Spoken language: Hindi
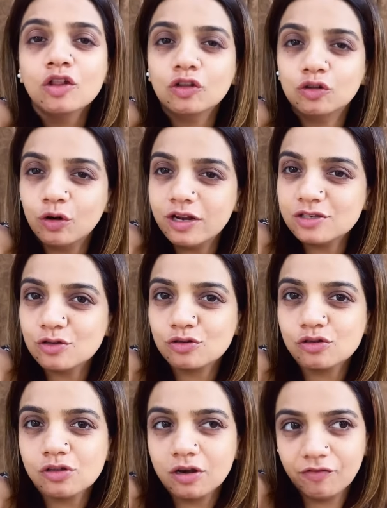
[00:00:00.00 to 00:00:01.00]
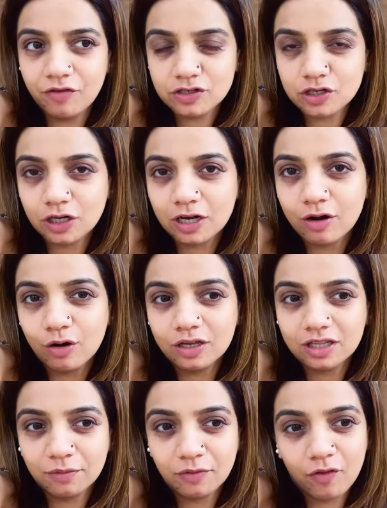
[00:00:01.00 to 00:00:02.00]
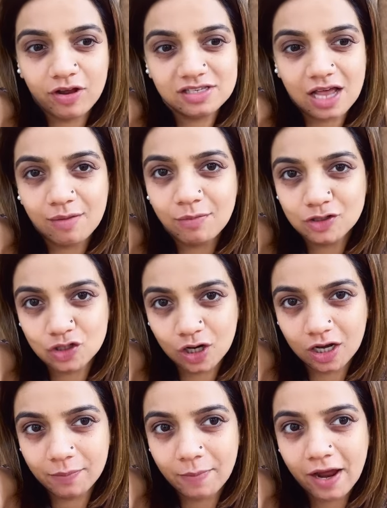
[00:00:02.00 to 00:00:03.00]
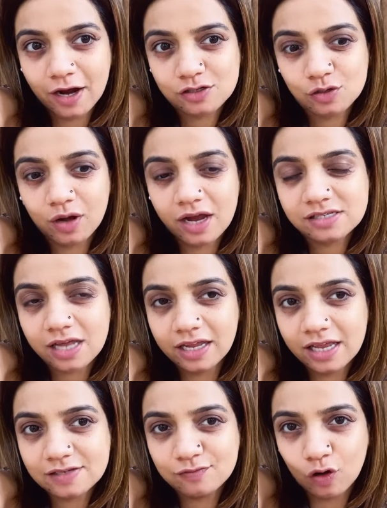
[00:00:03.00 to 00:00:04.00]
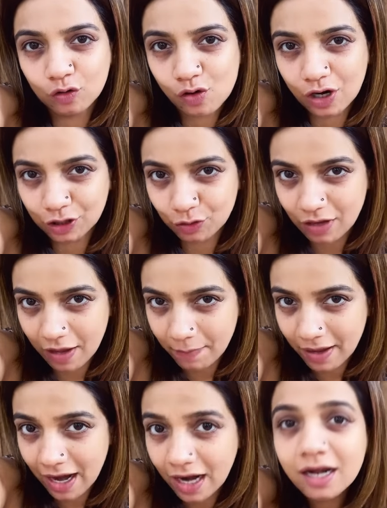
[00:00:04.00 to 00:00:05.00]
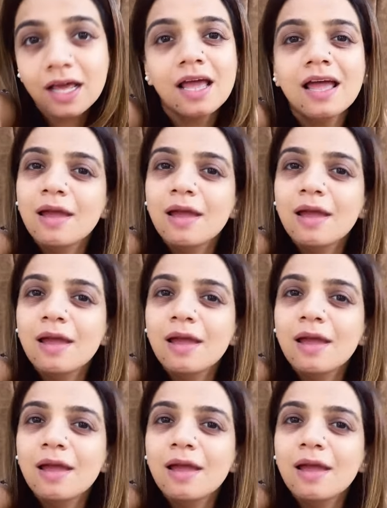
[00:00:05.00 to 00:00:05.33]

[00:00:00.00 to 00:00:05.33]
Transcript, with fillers: तो थोड़ी सी उसको रिविजन करवाऊंगी तभी वो एग्जाम अच्छा कर पाएगा सो गाइज आइए इस ब्लॉग को करती हूँ यहीं पे एंड